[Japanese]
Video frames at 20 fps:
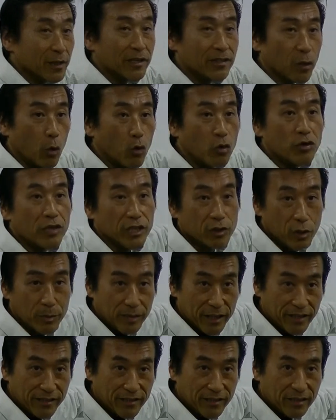味ですオンリーという意
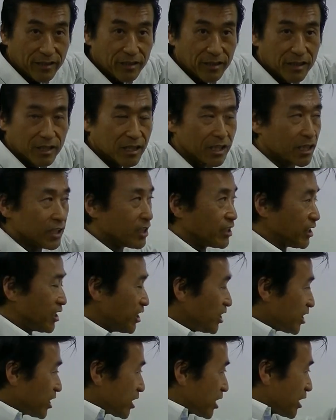味です意
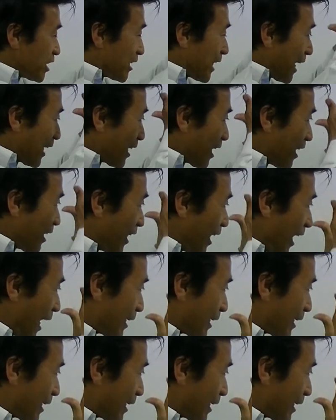識だけで